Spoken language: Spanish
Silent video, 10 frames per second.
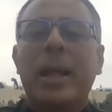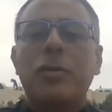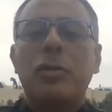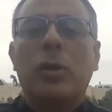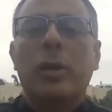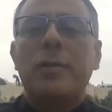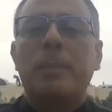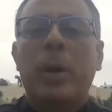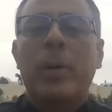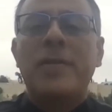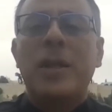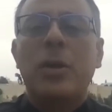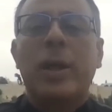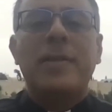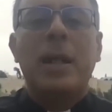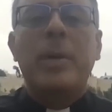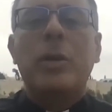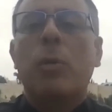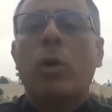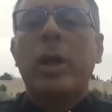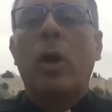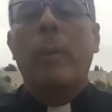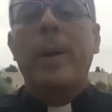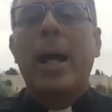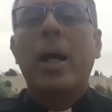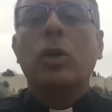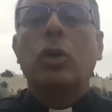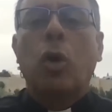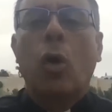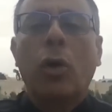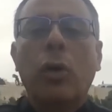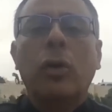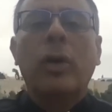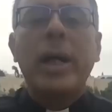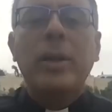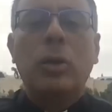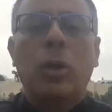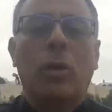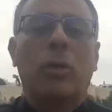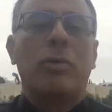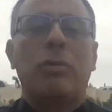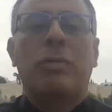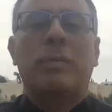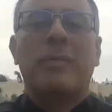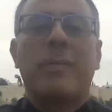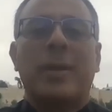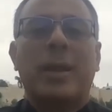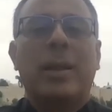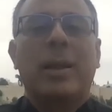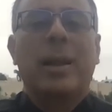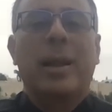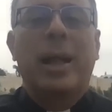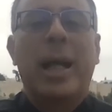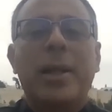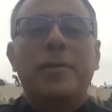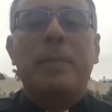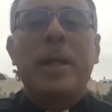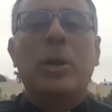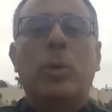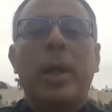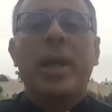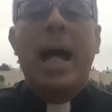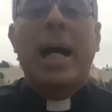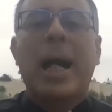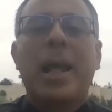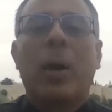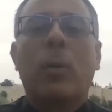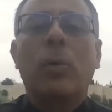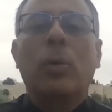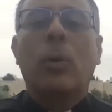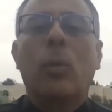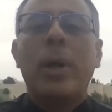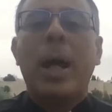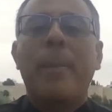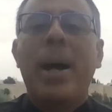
de acciones, pero el Señor es el mismo que obra todo en todos. El Espíritu le da a cada uno una